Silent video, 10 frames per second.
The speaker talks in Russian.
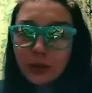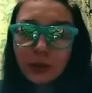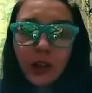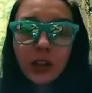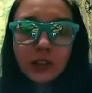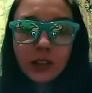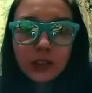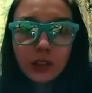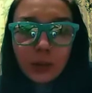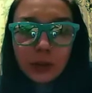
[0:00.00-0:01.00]
что раз и
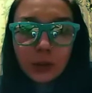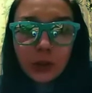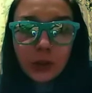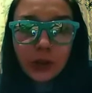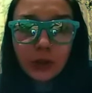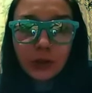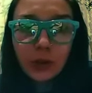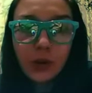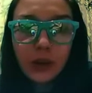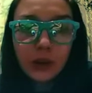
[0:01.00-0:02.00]
резко приспичило в
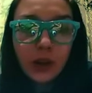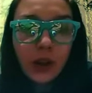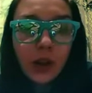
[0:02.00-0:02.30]
туалет.